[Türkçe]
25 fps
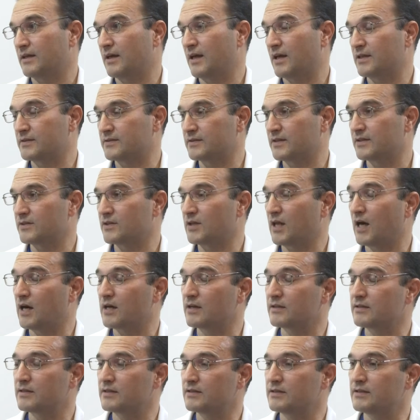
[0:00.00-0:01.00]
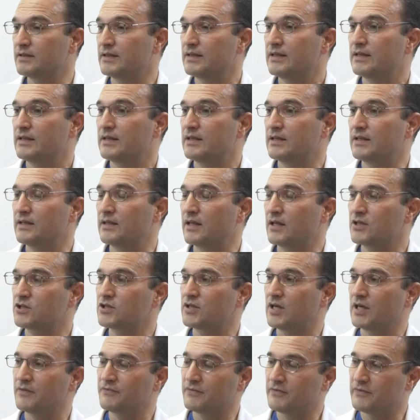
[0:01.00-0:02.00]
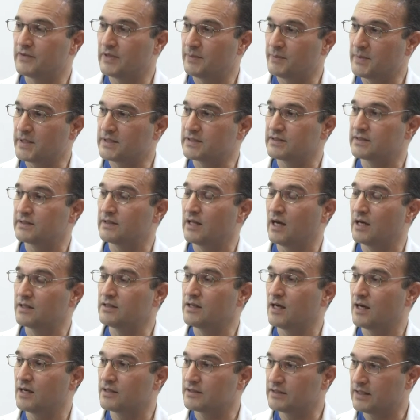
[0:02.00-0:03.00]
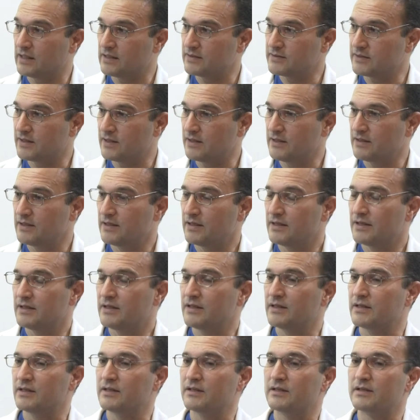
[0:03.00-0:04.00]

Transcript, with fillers: hastanın ağrıları ilaçla hafiflemez, daha da artarsa, hı hı.